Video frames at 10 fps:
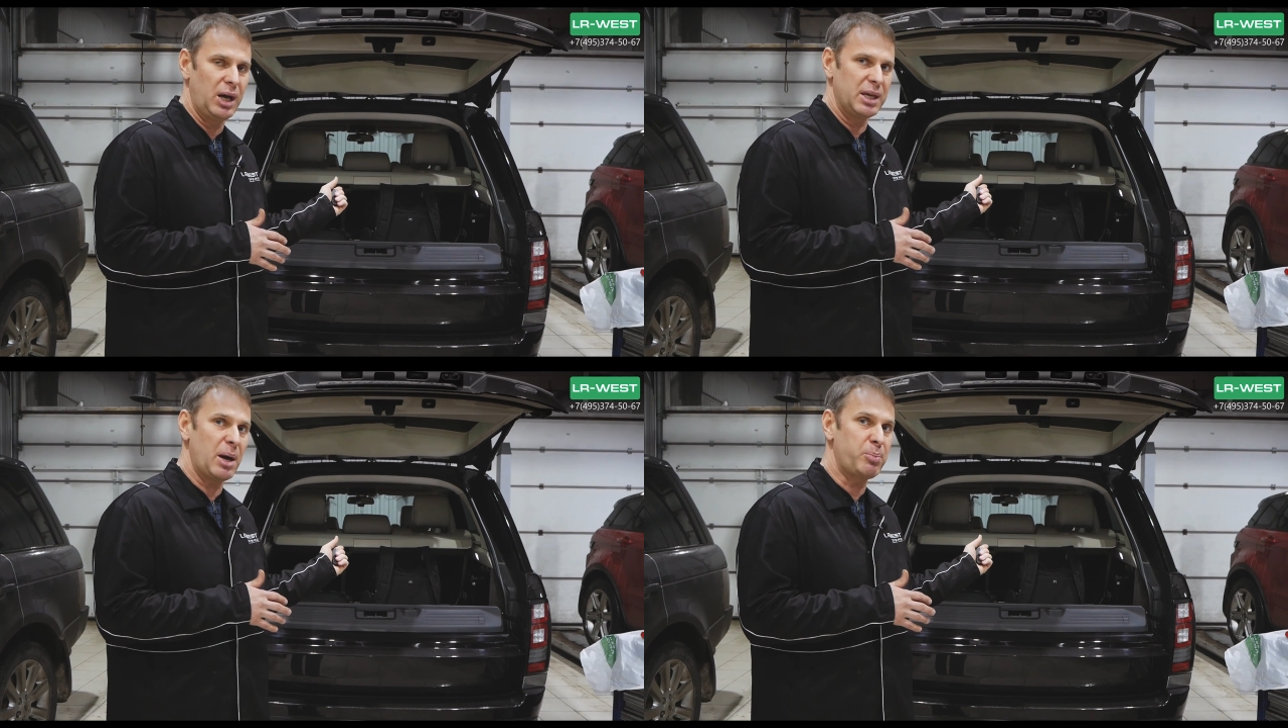
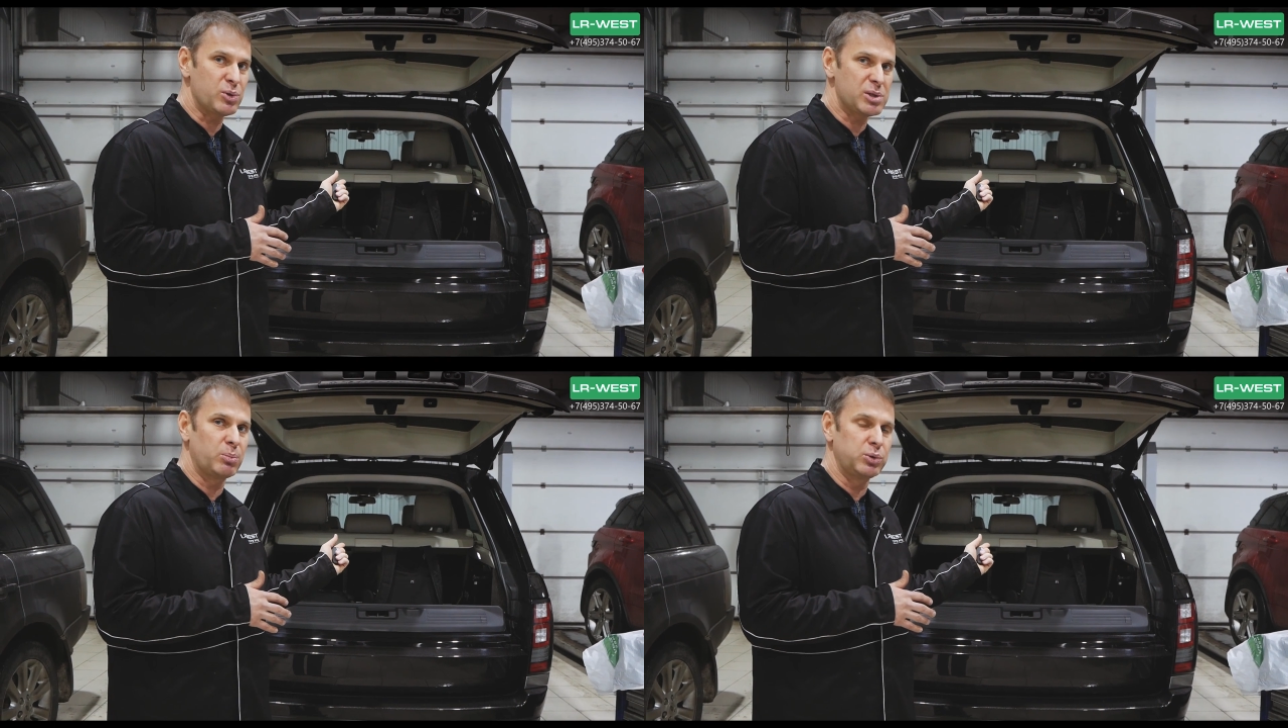Я
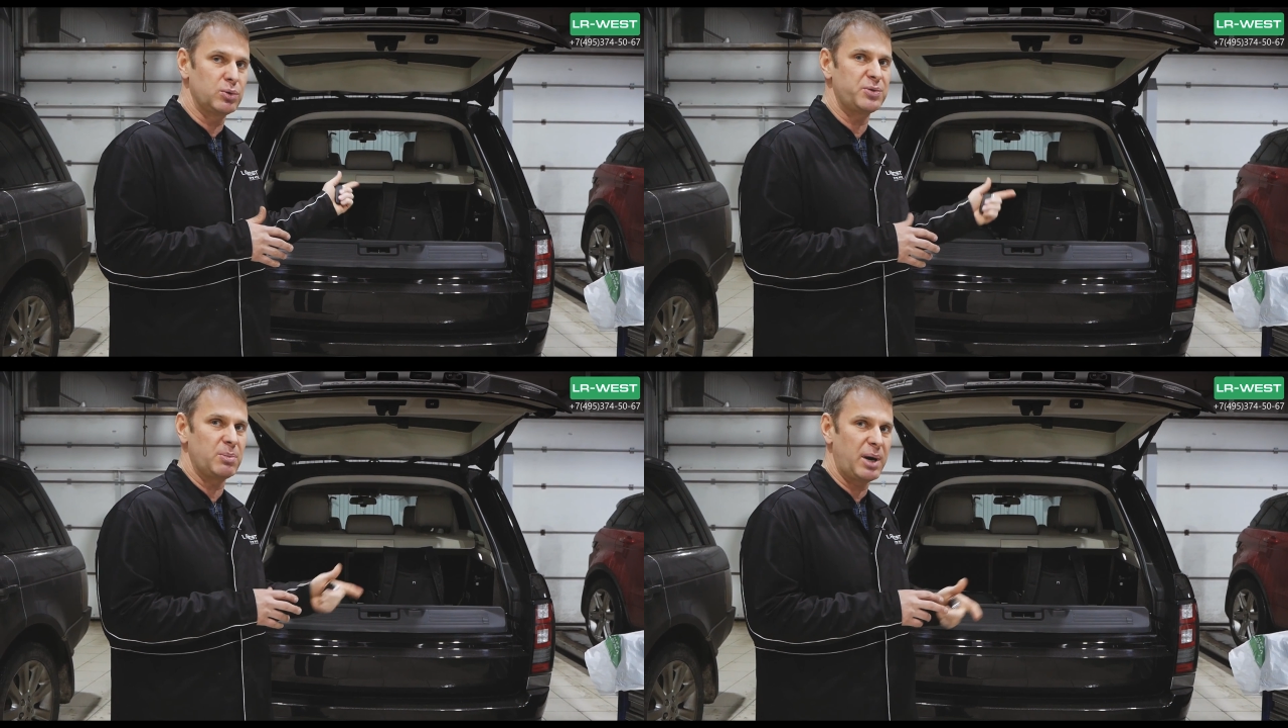просто
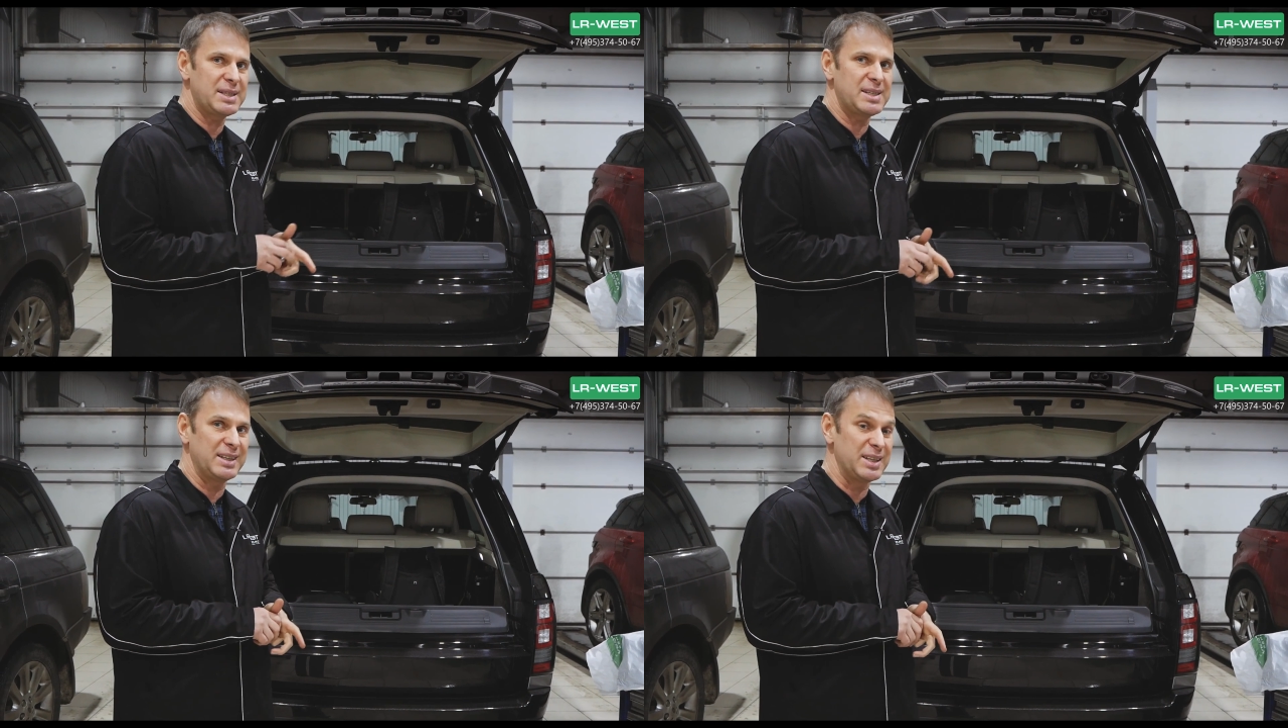буду
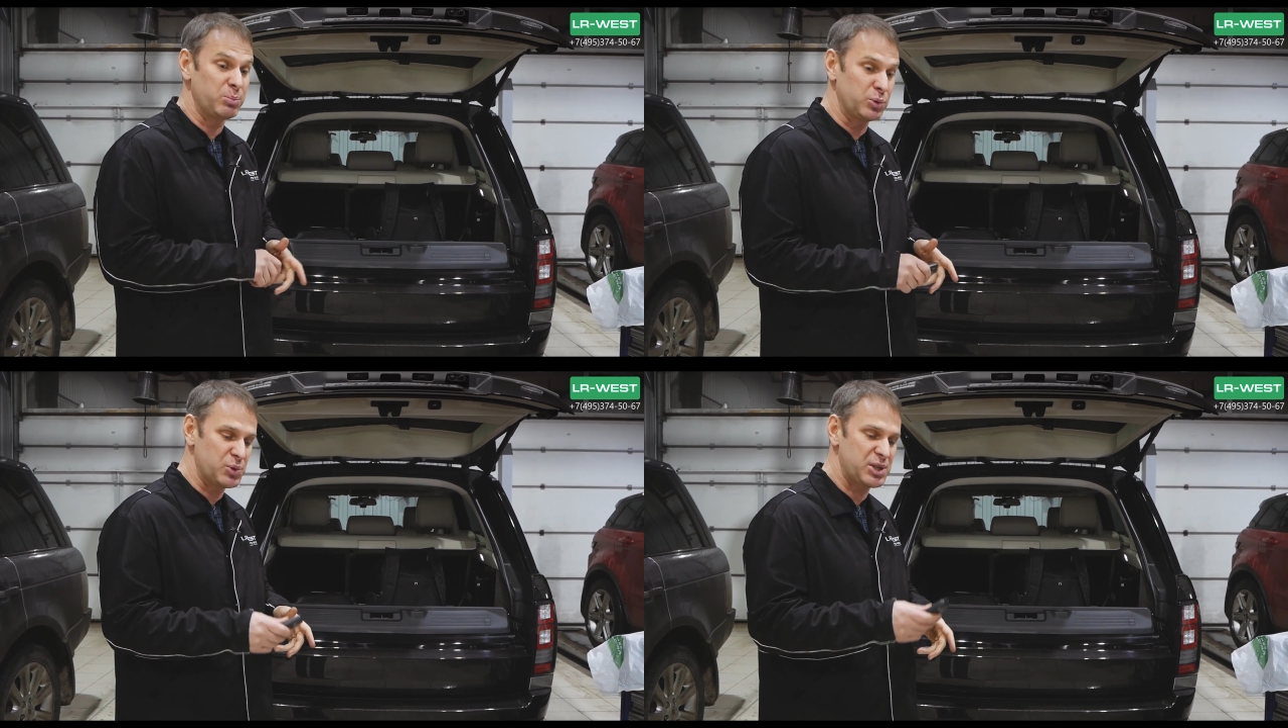внимателен и
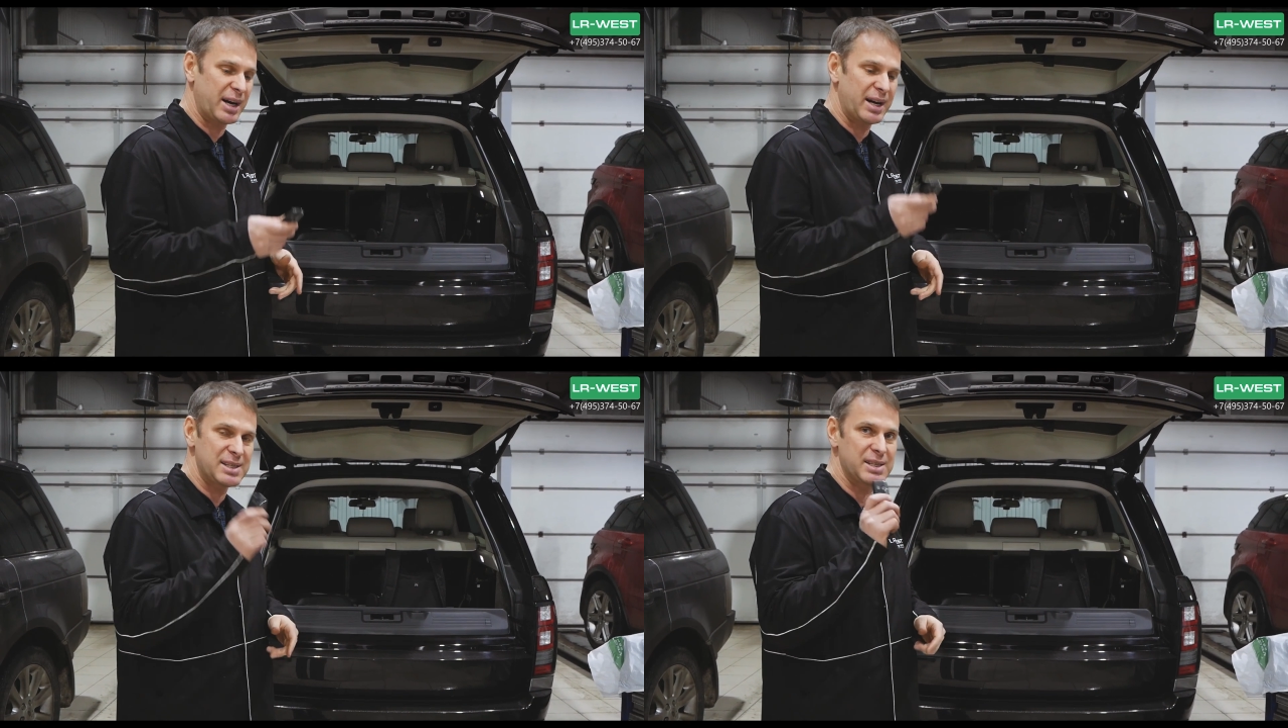буду
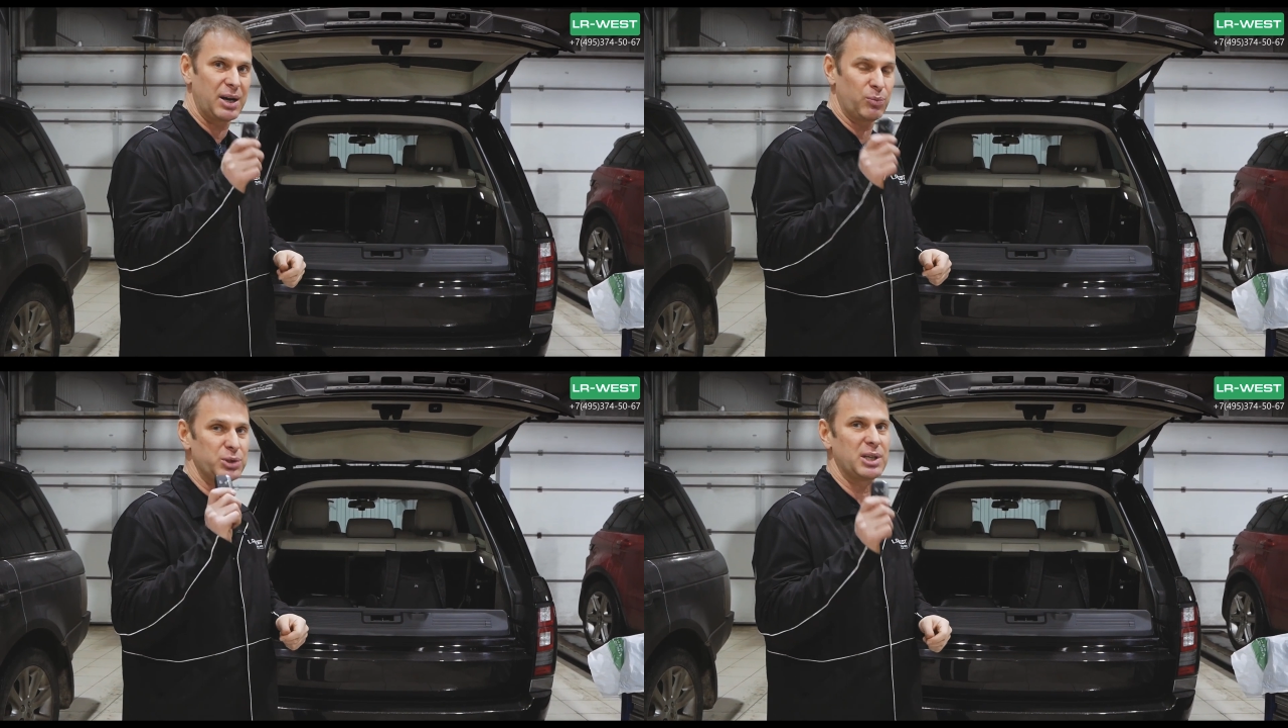
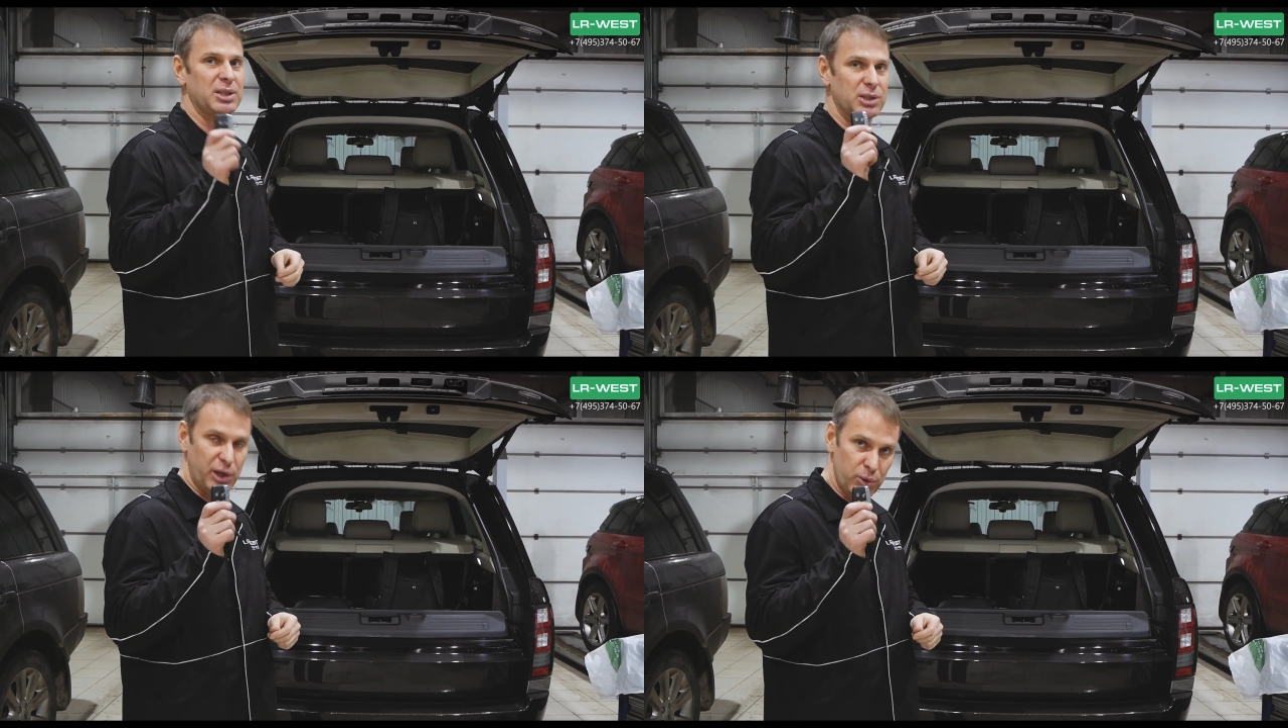стараться вот
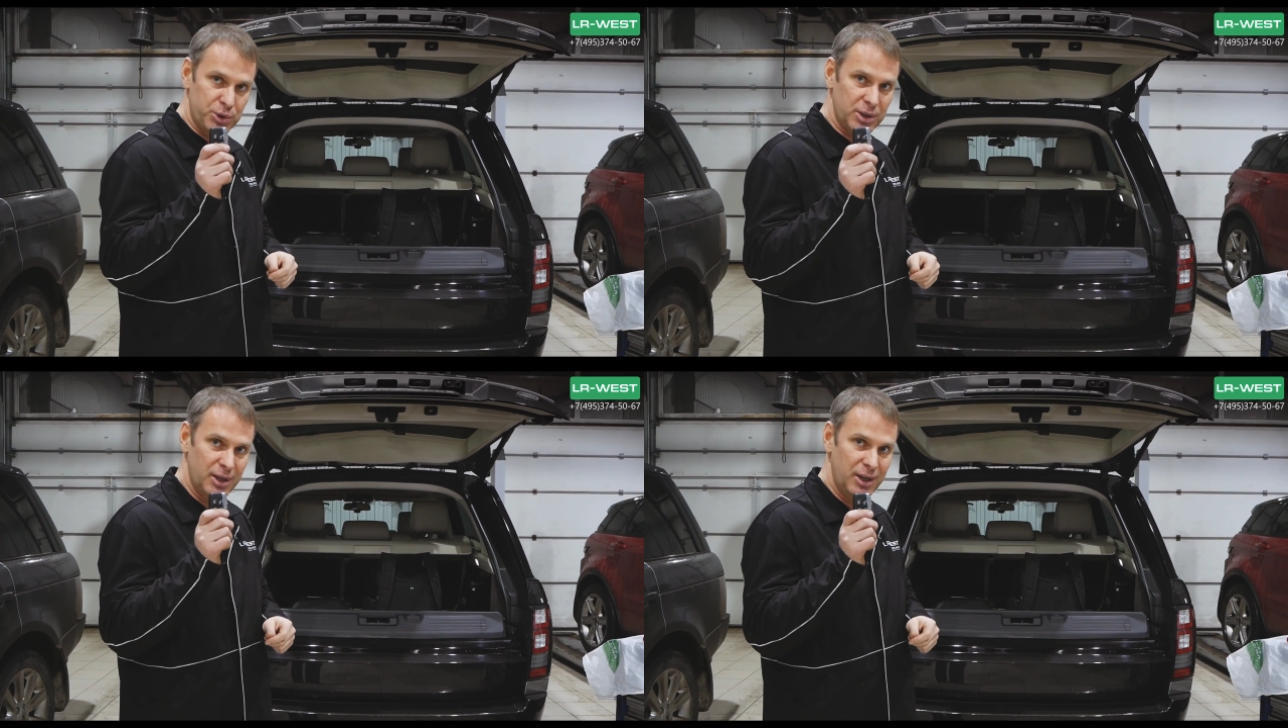этот
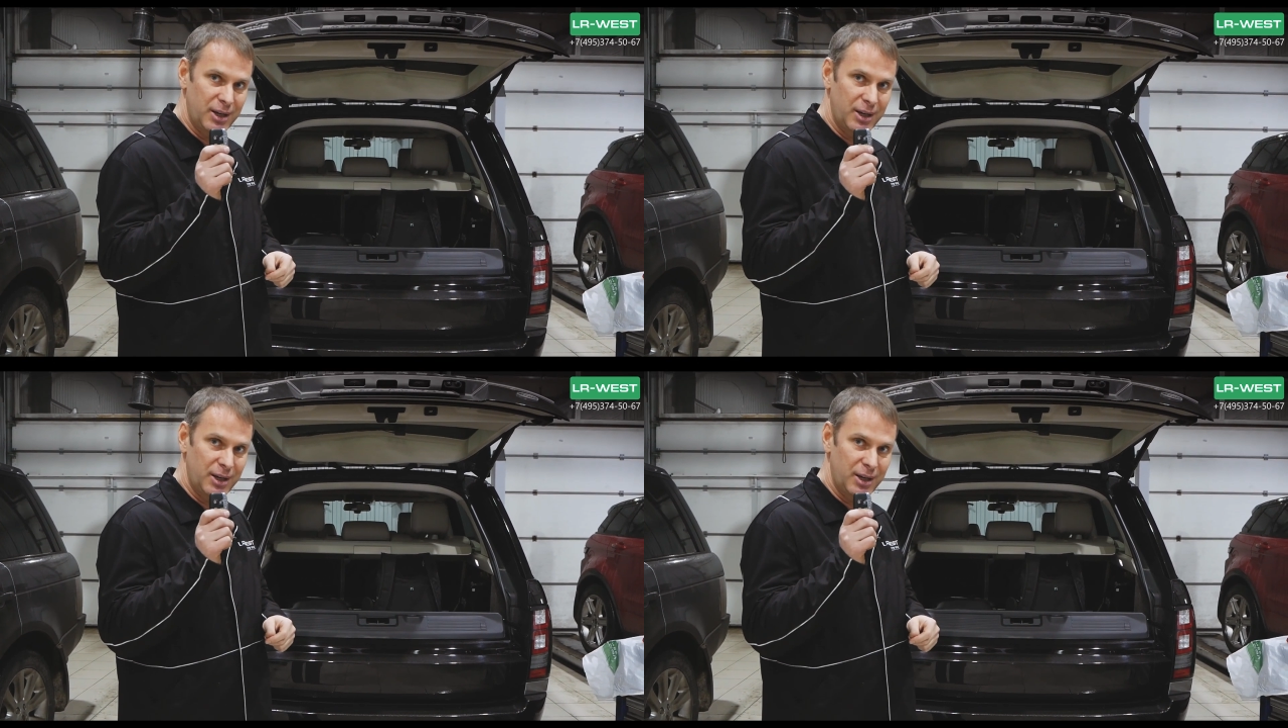ключ